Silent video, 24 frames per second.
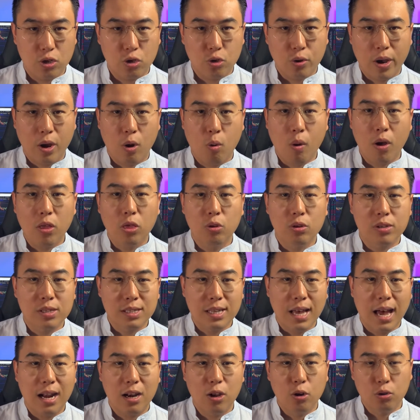cioè quando
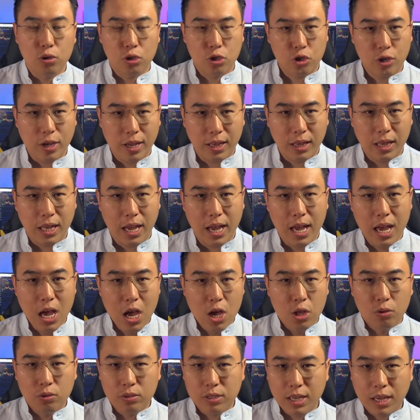sale o scende
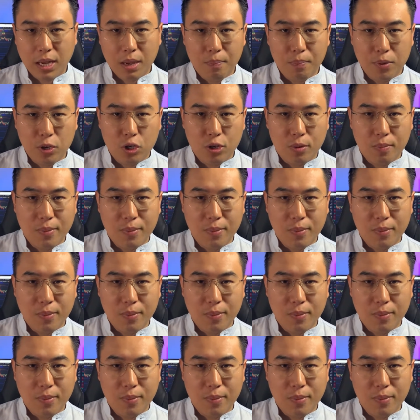non si capisce